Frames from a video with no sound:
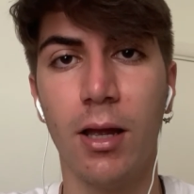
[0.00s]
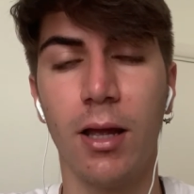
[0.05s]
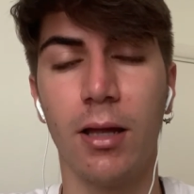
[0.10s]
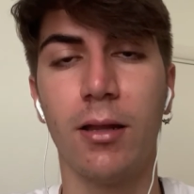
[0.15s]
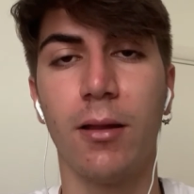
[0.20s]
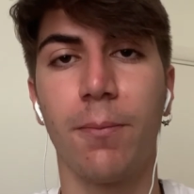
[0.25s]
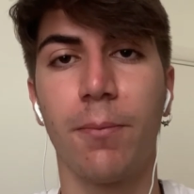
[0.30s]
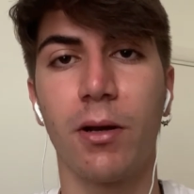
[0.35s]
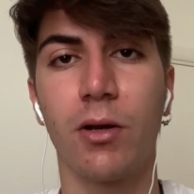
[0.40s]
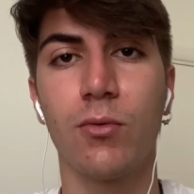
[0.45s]

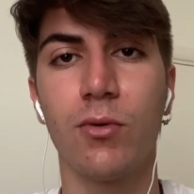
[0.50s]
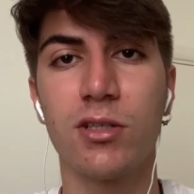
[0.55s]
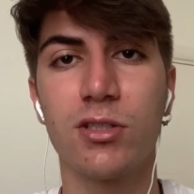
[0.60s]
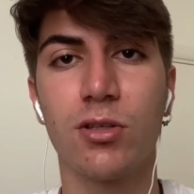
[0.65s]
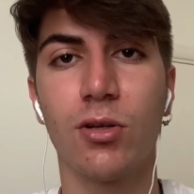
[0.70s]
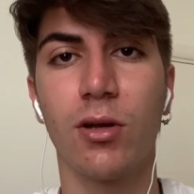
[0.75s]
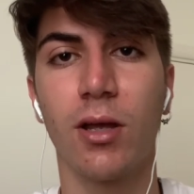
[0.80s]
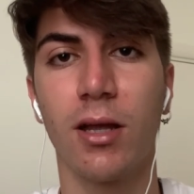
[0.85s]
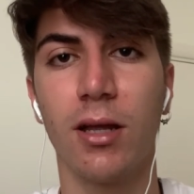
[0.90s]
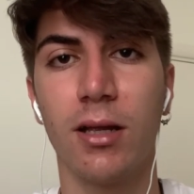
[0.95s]
ed è per
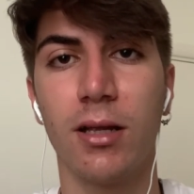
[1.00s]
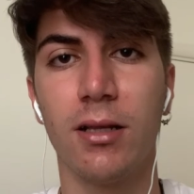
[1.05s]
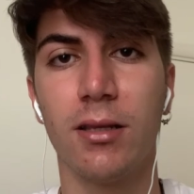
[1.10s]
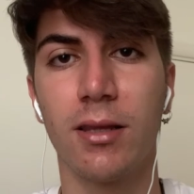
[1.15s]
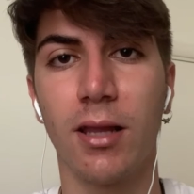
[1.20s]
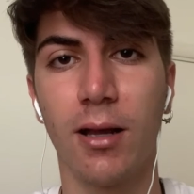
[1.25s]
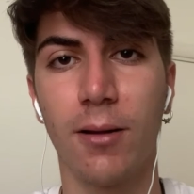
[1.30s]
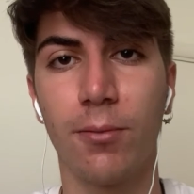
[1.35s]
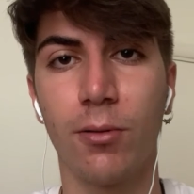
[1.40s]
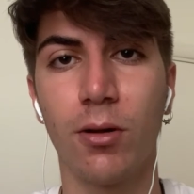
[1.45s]
questo che il
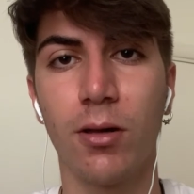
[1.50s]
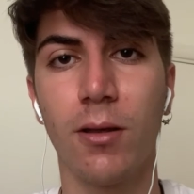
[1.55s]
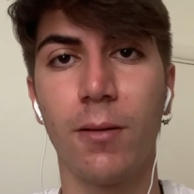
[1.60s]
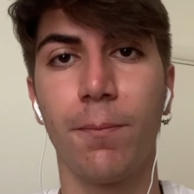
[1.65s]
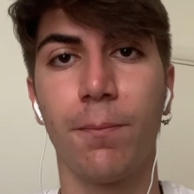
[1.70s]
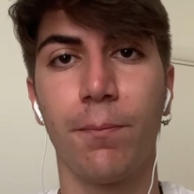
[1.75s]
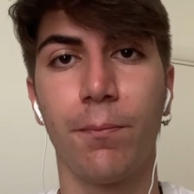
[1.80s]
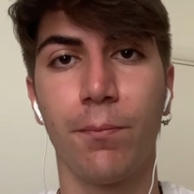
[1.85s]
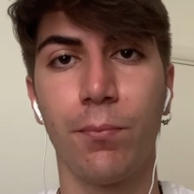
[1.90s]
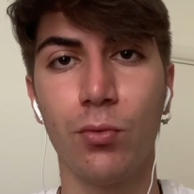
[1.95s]

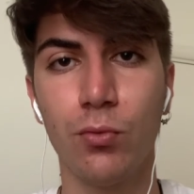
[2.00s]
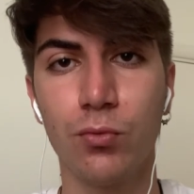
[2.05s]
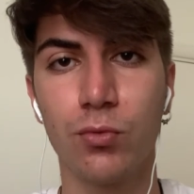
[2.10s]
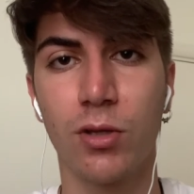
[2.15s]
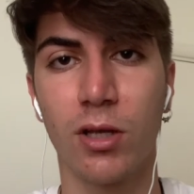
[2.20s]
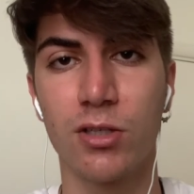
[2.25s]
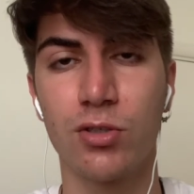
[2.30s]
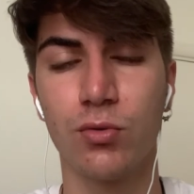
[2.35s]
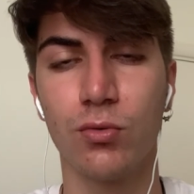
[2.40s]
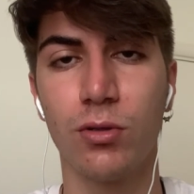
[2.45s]
Napoli
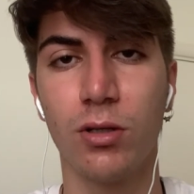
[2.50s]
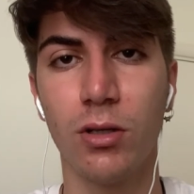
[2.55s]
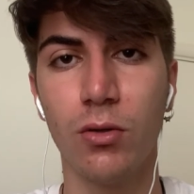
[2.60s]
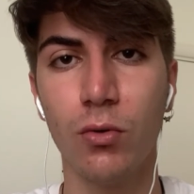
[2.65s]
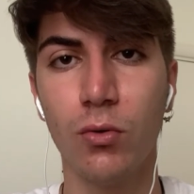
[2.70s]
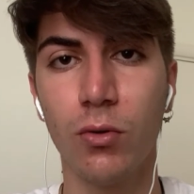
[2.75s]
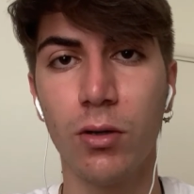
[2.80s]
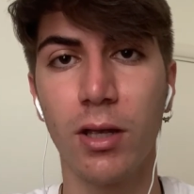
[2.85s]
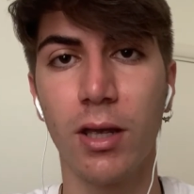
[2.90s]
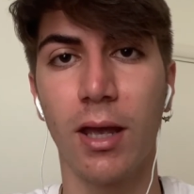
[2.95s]
punta su di
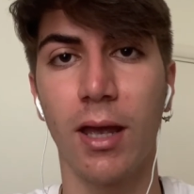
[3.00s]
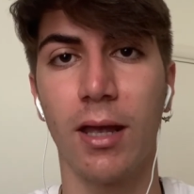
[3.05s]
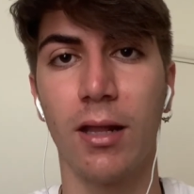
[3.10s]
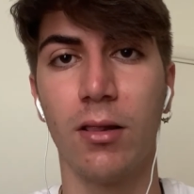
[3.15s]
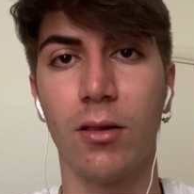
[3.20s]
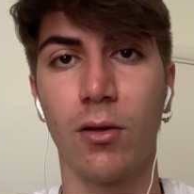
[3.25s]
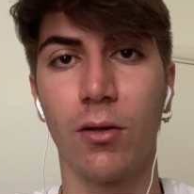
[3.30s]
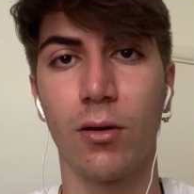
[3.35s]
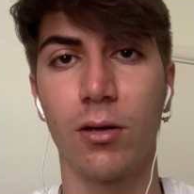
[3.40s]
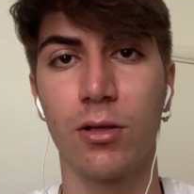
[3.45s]
lui e
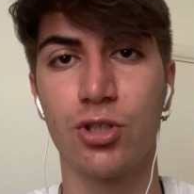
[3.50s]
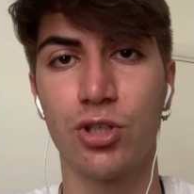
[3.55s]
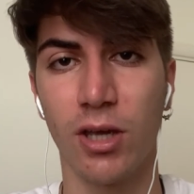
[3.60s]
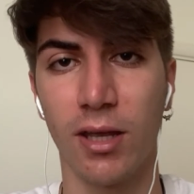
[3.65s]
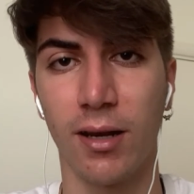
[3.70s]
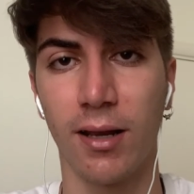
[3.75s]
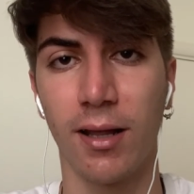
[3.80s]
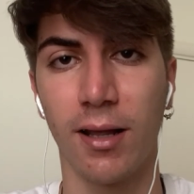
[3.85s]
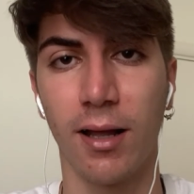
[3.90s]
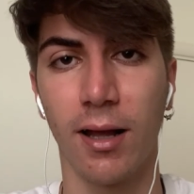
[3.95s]
lo
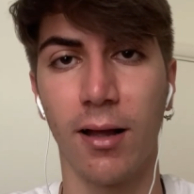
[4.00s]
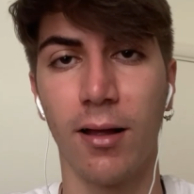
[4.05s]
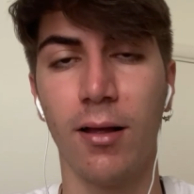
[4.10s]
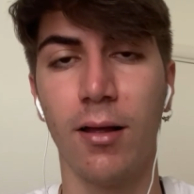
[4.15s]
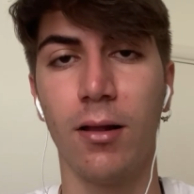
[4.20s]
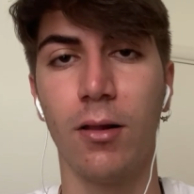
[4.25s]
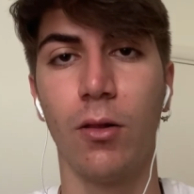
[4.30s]
ricerca,